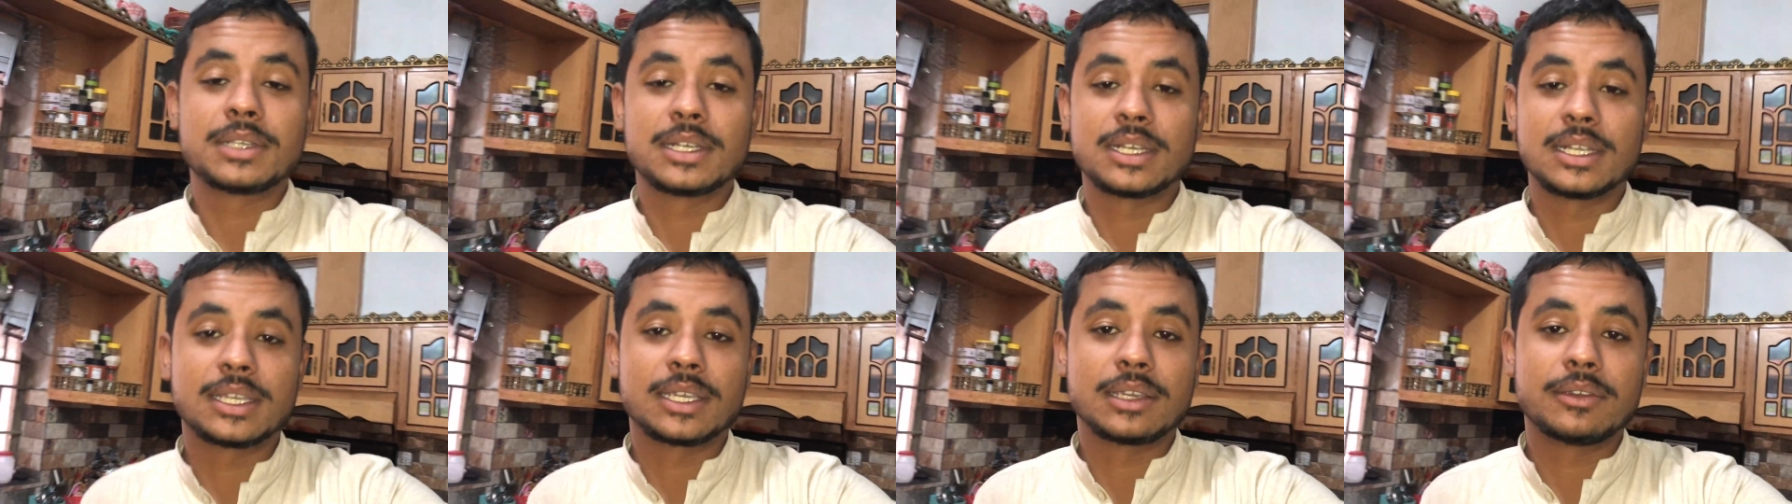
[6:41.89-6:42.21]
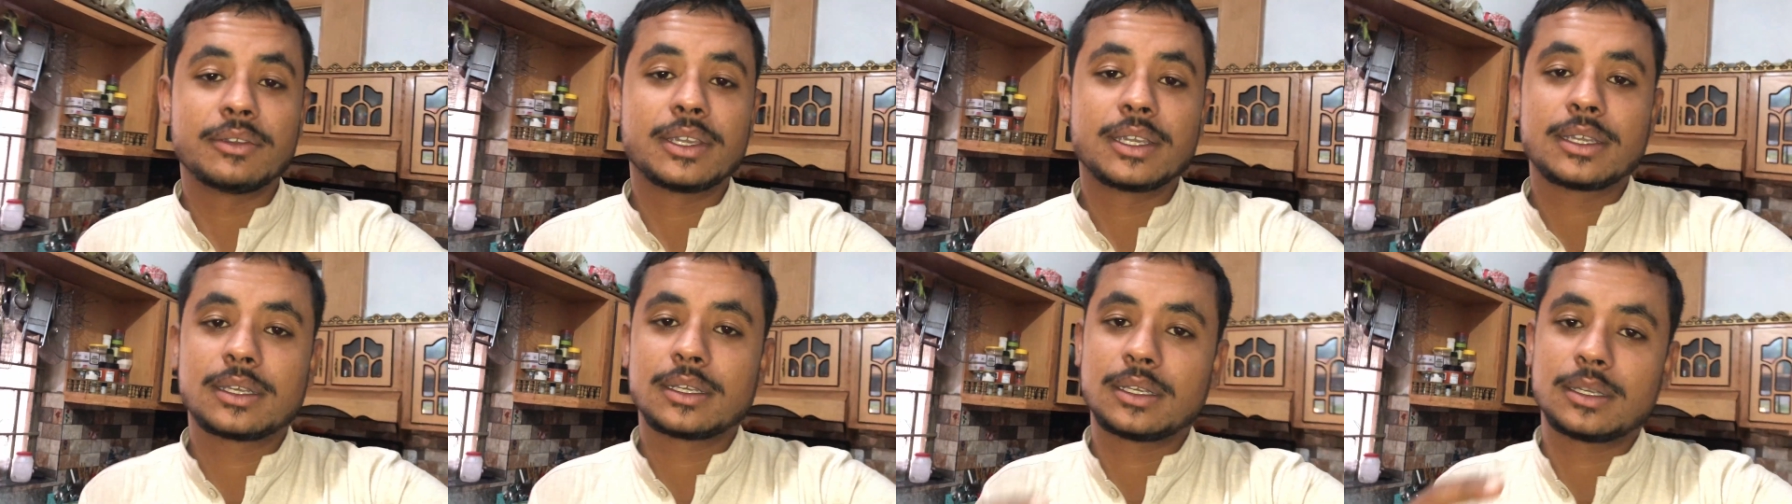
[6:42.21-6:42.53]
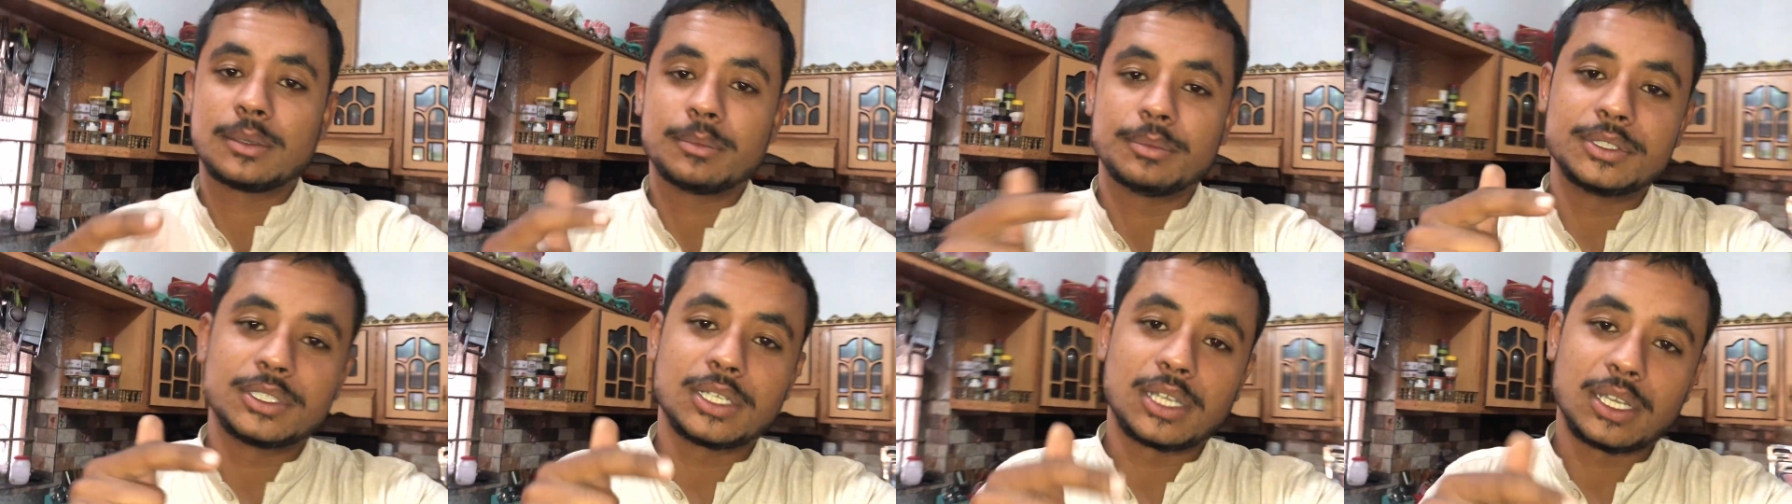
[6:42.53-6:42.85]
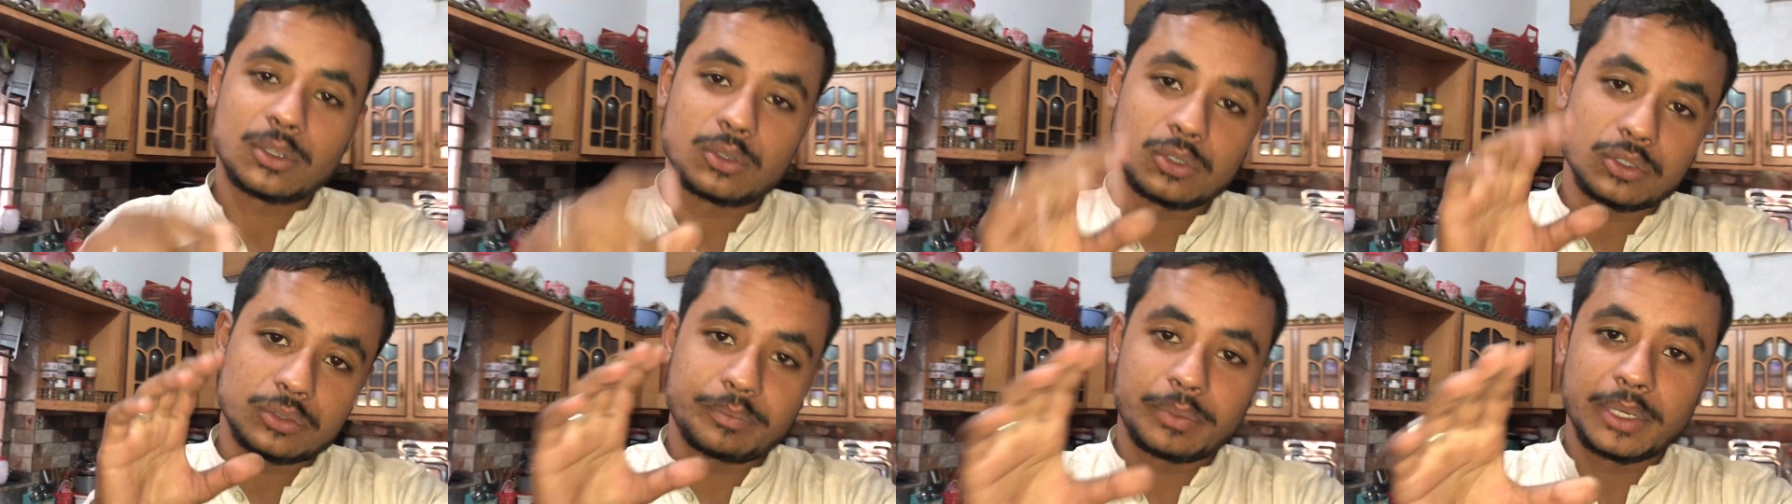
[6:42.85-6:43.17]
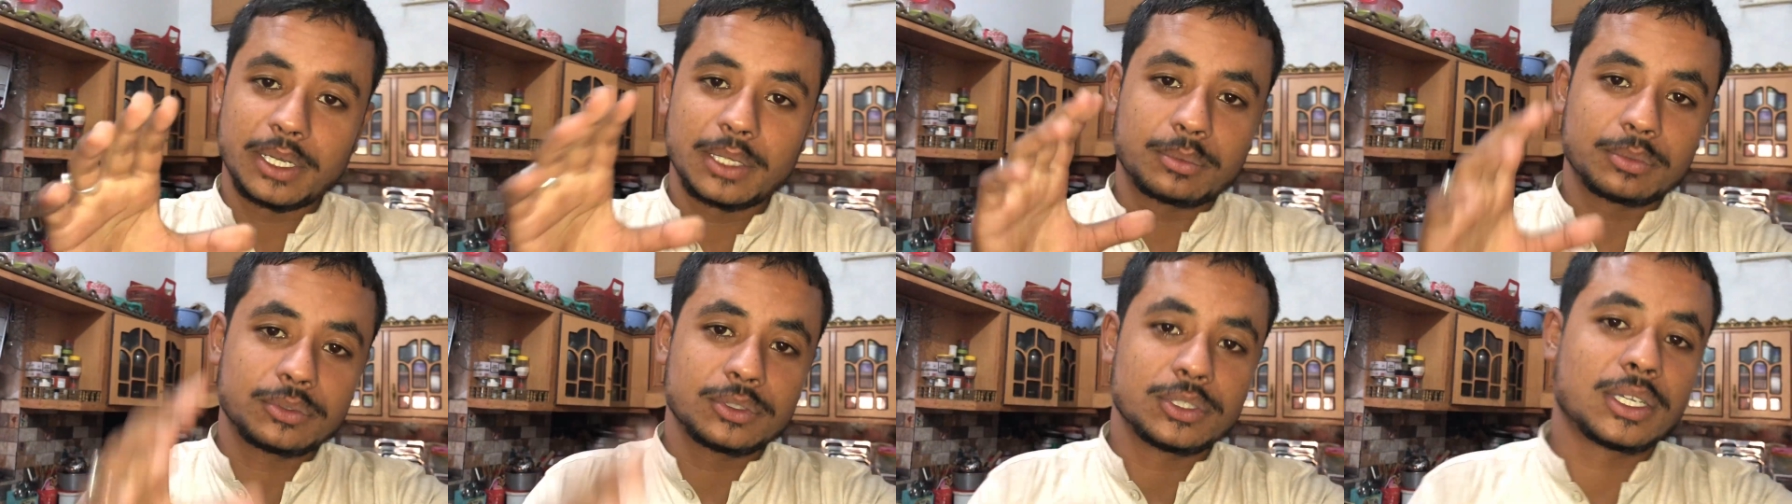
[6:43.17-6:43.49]
की लगी हुई है अभी जाकर कुछ
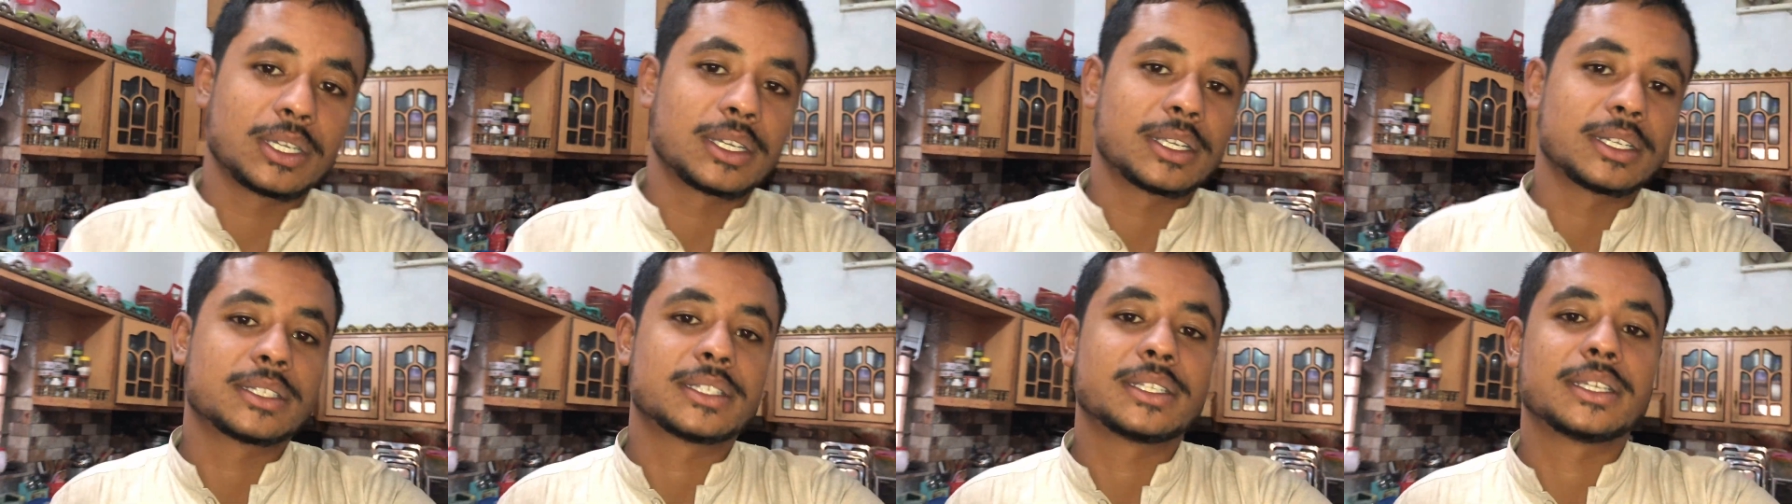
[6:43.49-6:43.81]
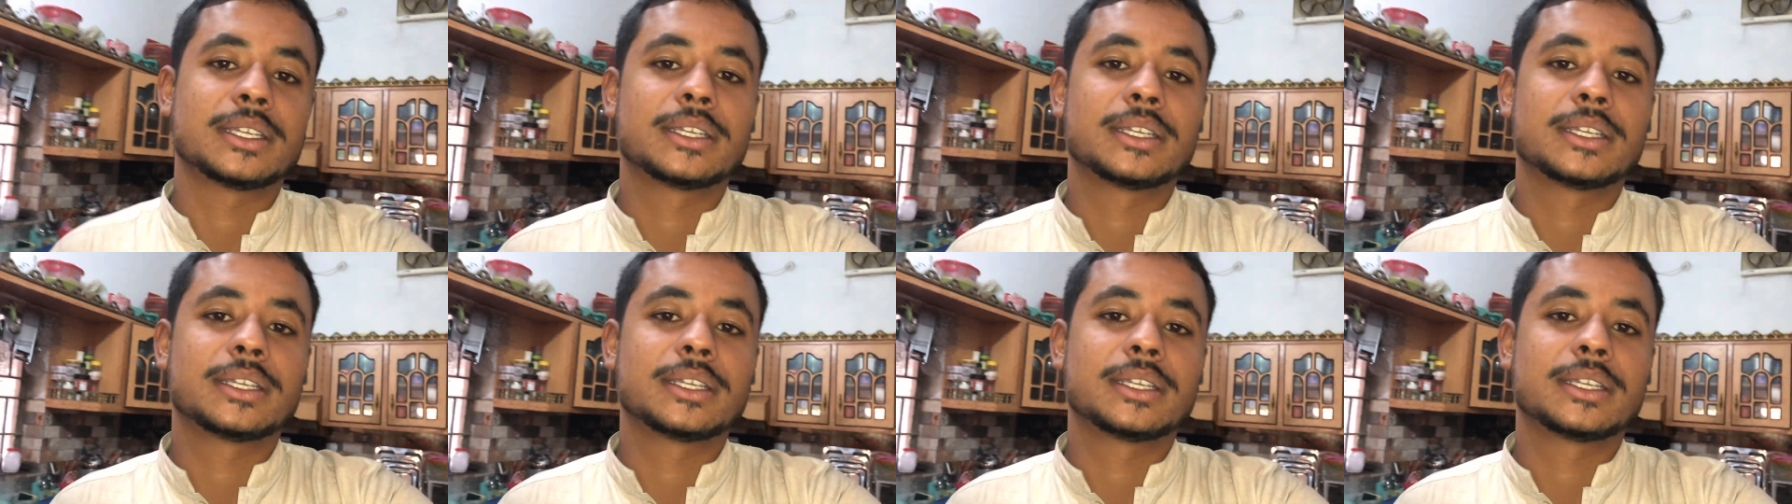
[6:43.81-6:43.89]
पेट पूजा करते